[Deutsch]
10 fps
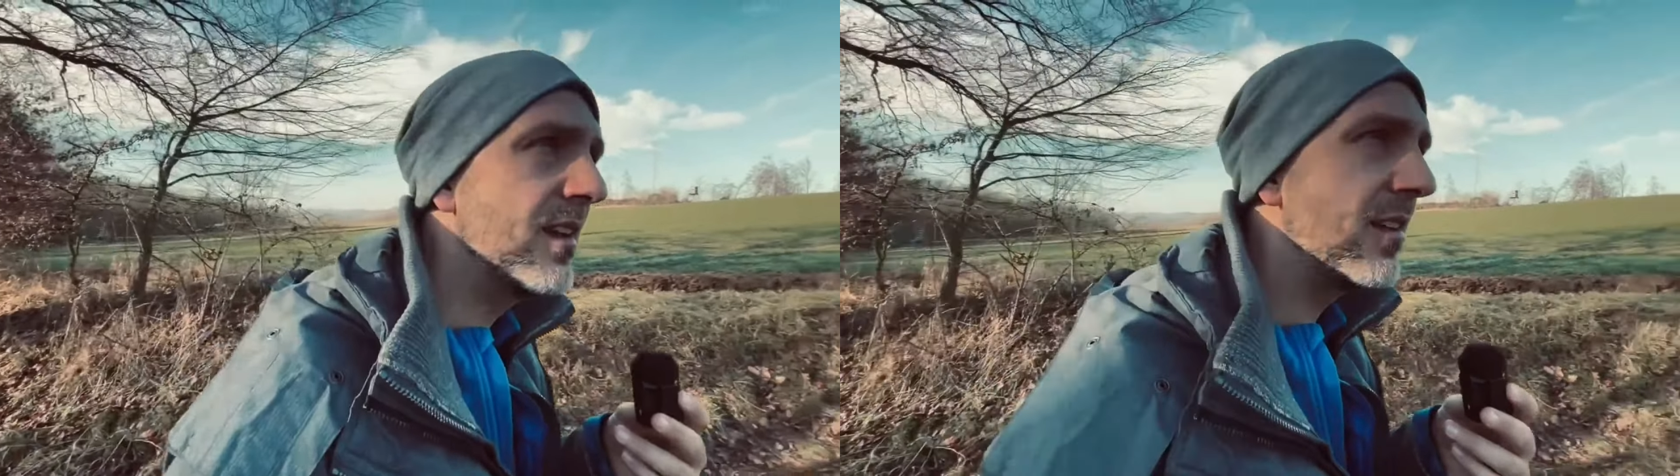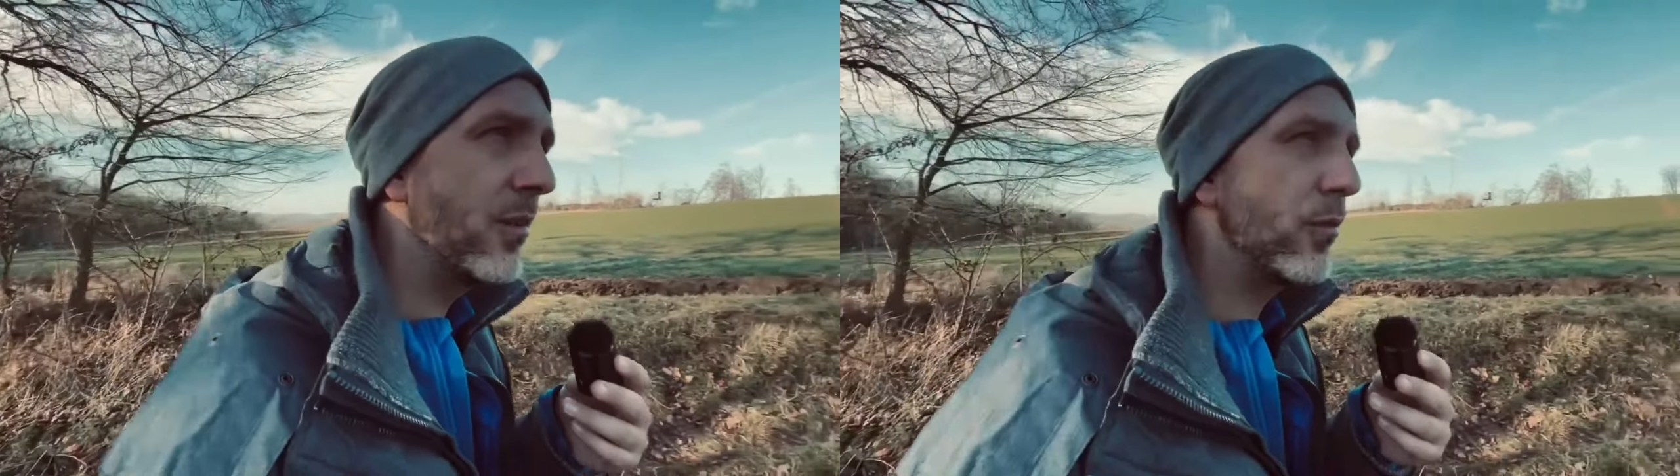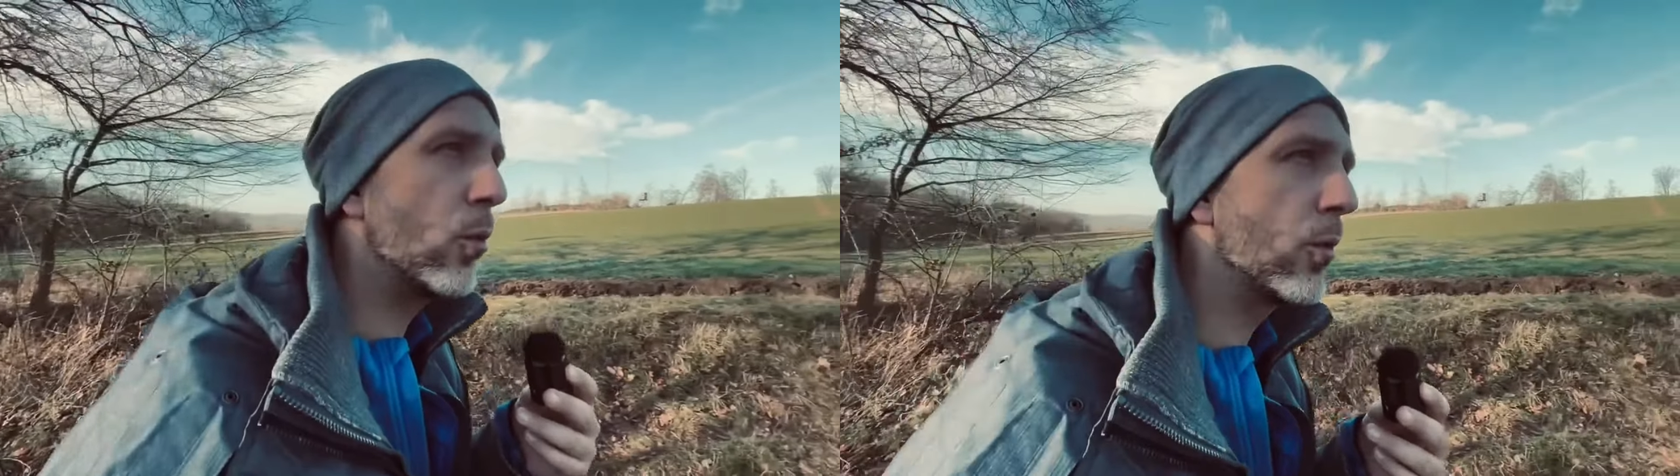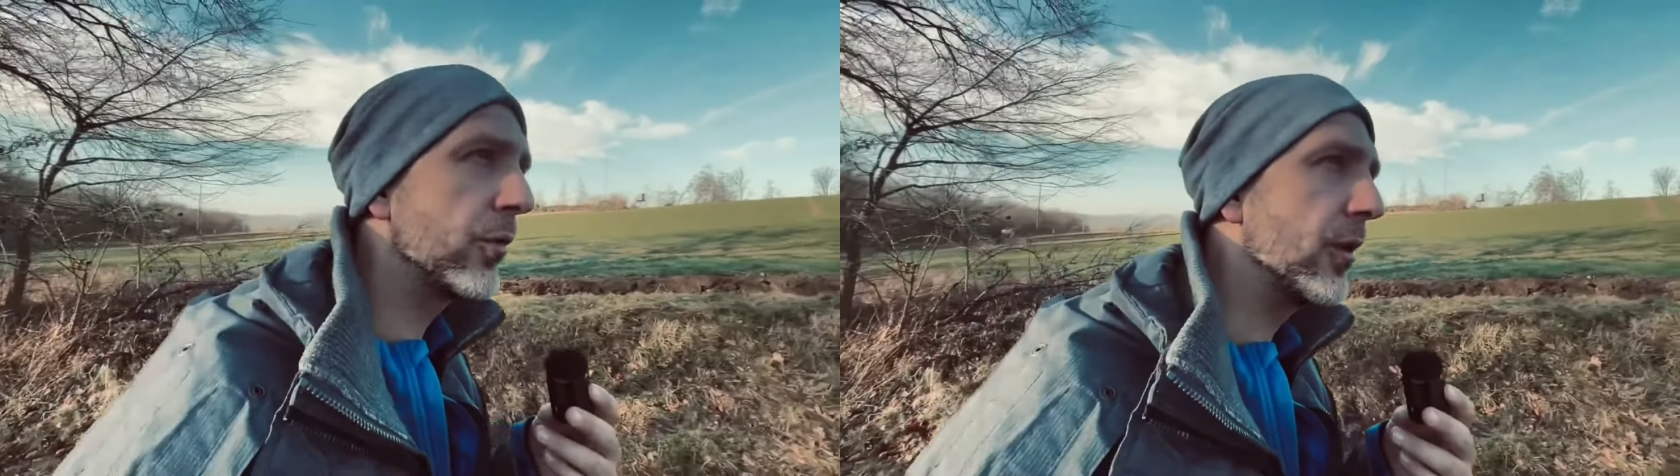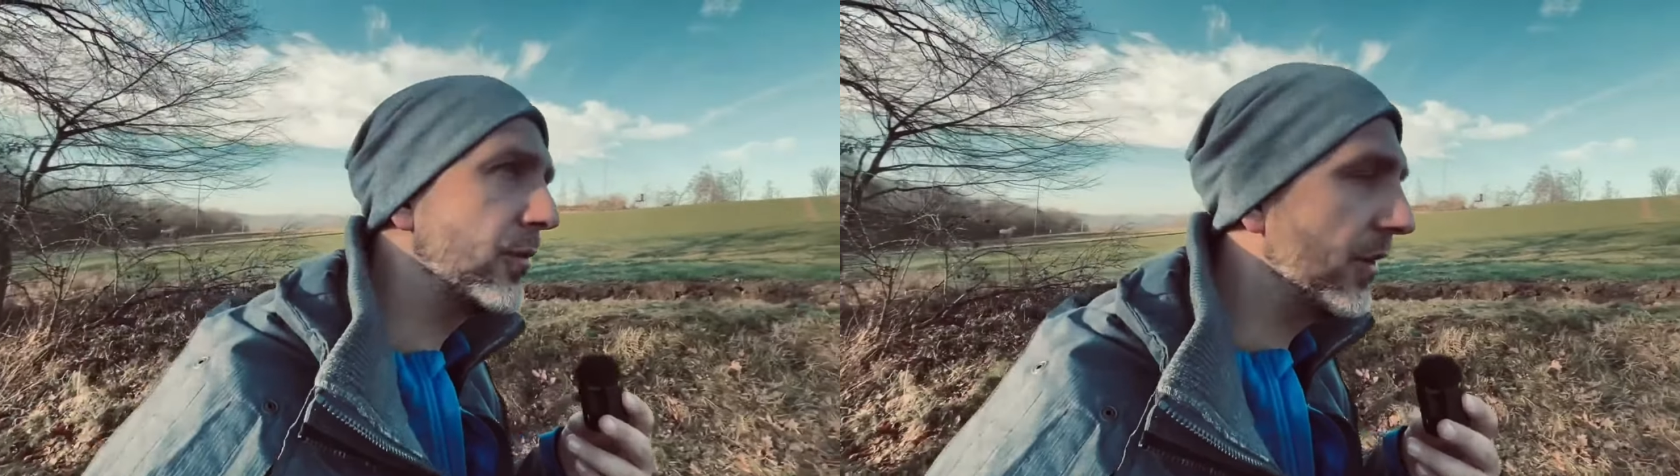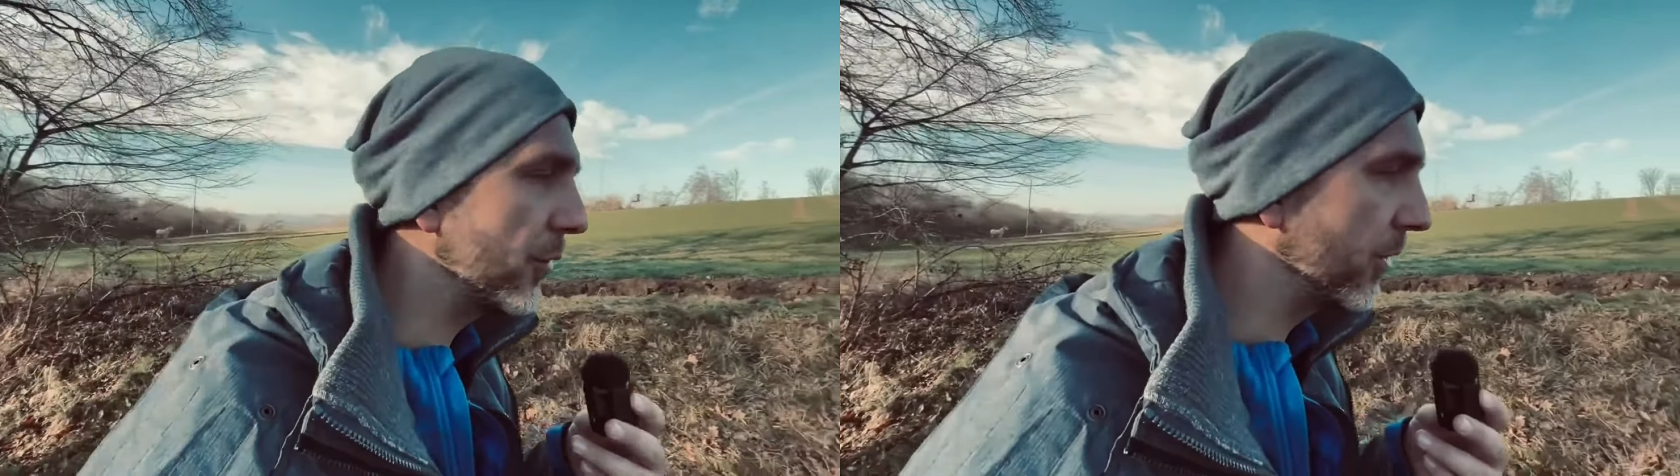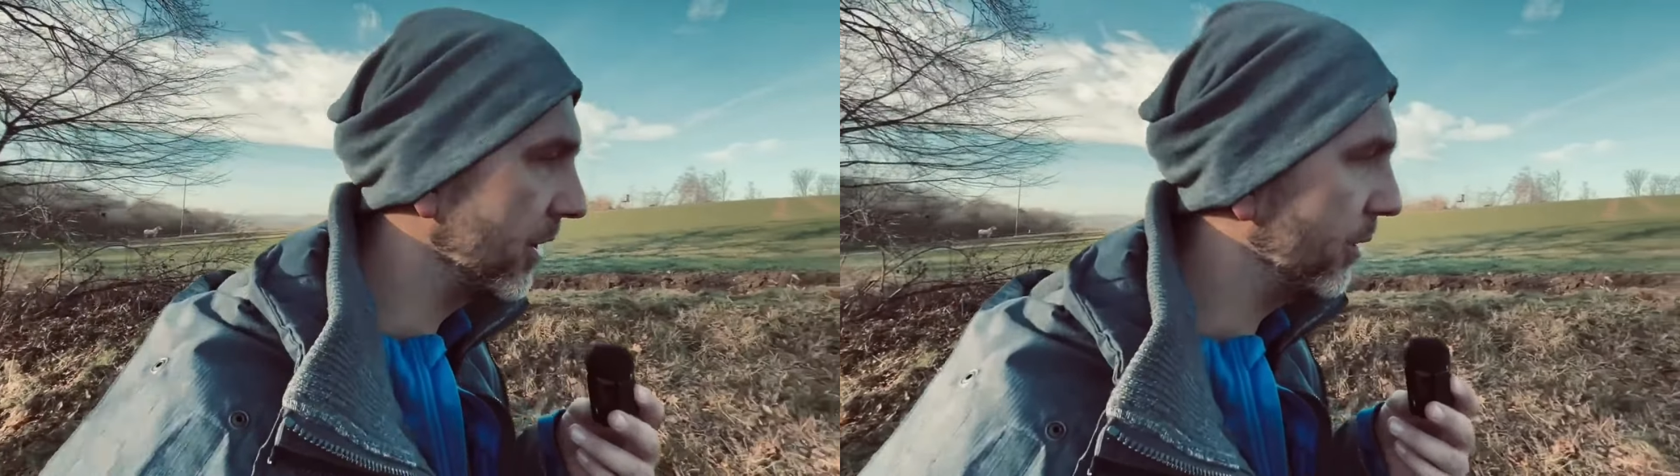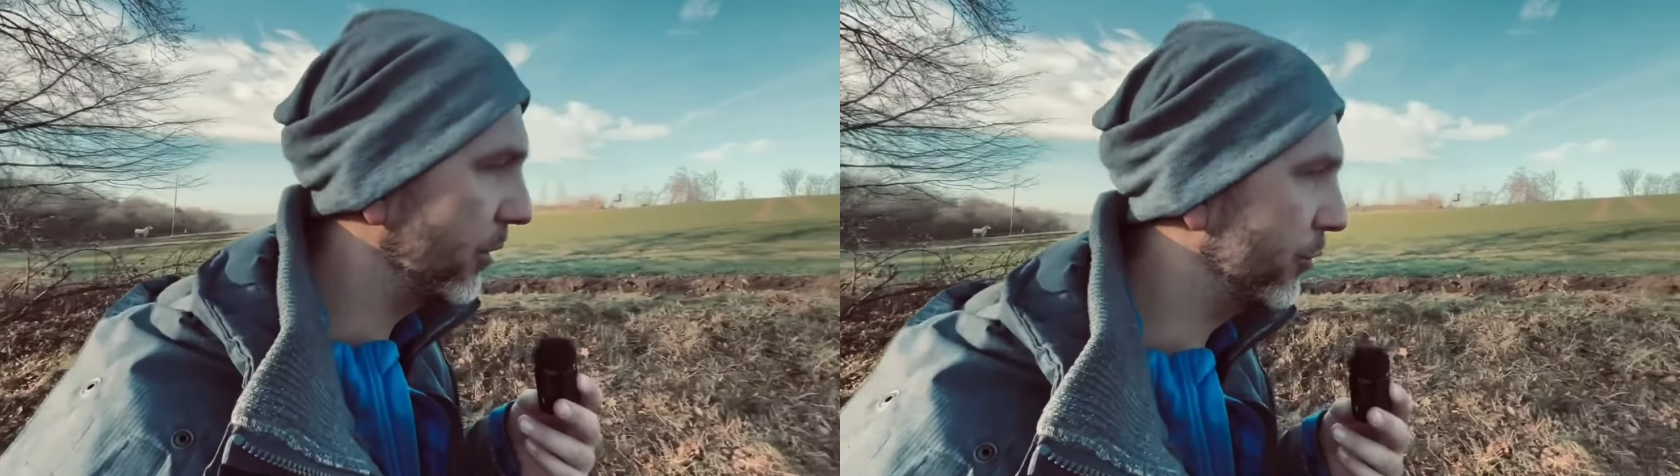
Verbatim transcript: den Fokus auf diese unangenehmen